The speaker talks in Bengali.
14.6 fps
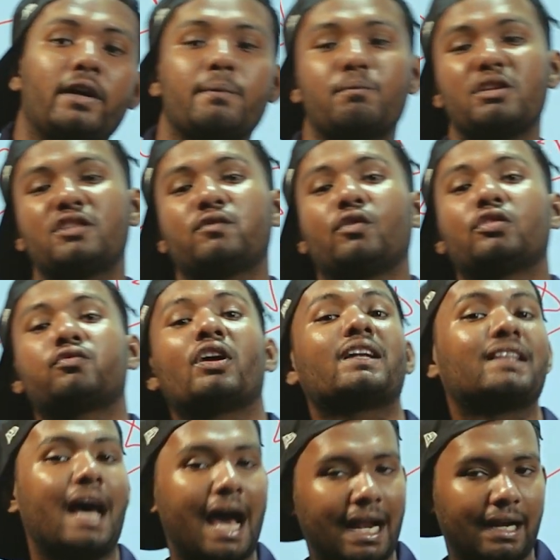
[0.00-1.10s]
ফাইভ বিসকসফেট
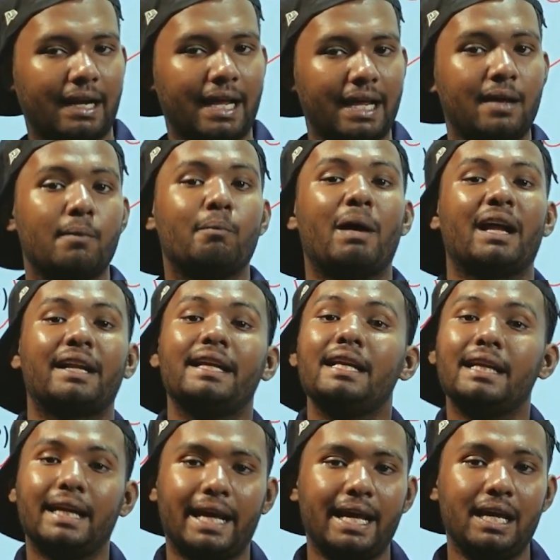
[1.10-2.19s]
ধার নেয় বা ঋণ
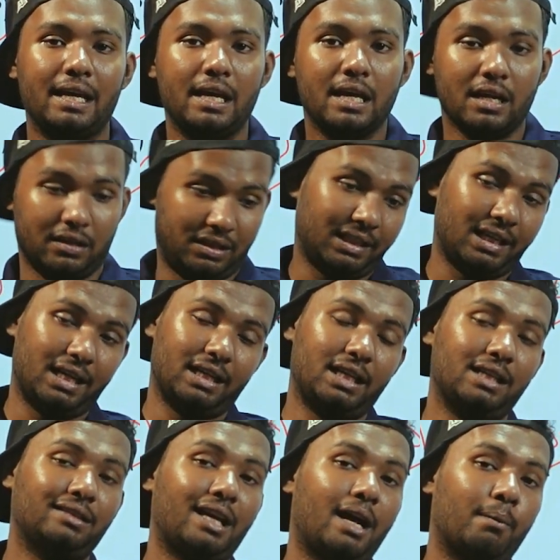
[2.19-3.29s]
নেয় যেটা নাকি
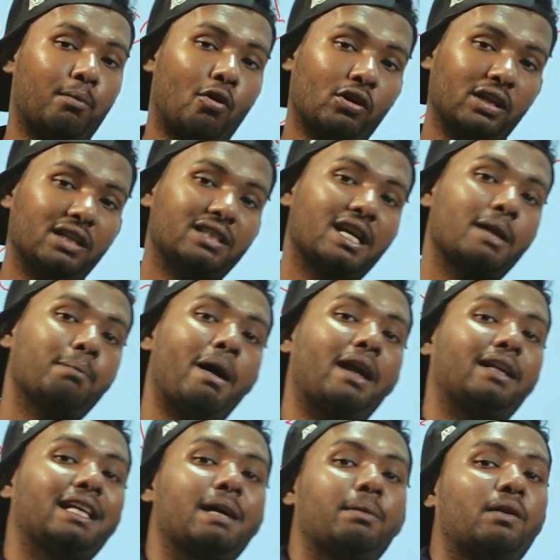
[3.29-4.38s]
তার বডির সেই
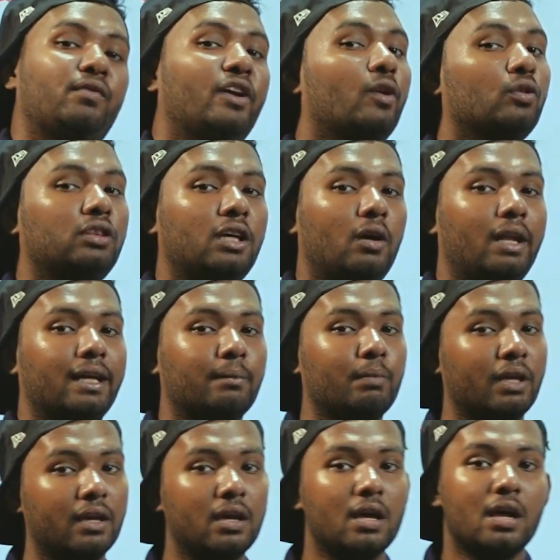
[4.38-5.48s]
পার্টকে আবার ফেরত দেওয়া লাগবে
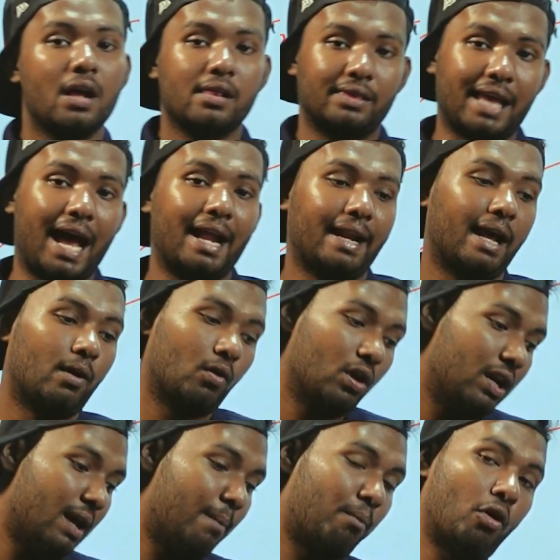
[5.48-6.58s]
তা না
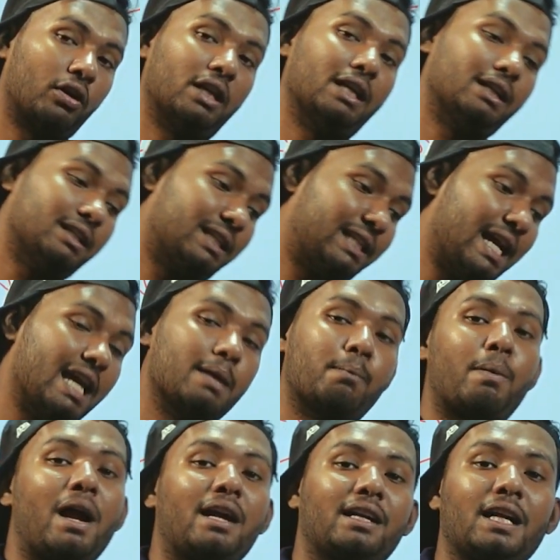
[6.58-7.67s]
হইলে বডির সেই
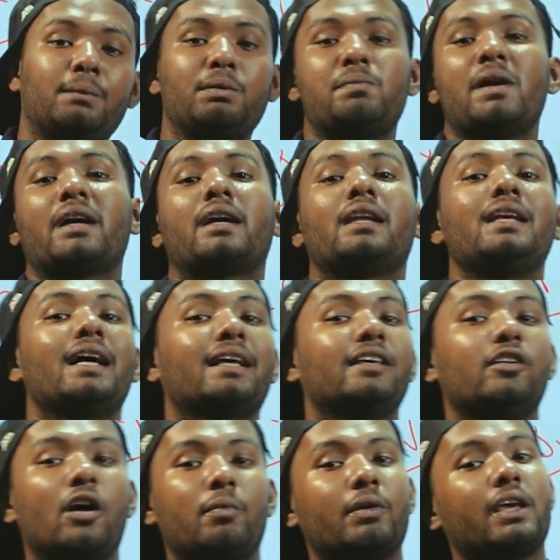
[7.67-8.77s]
পার্টের বিপাকক্রিয়া কি
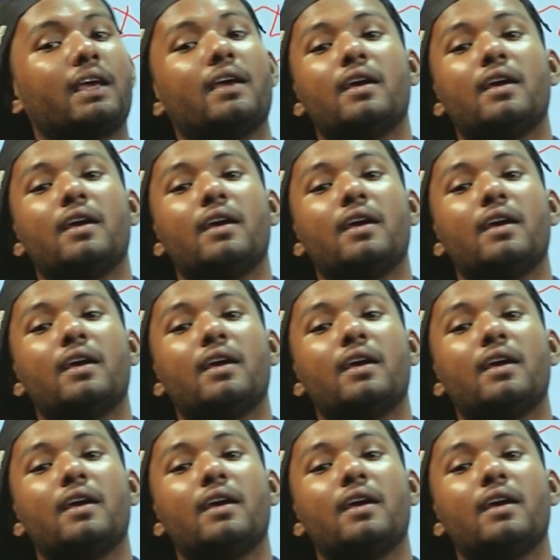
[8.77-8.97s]
হবে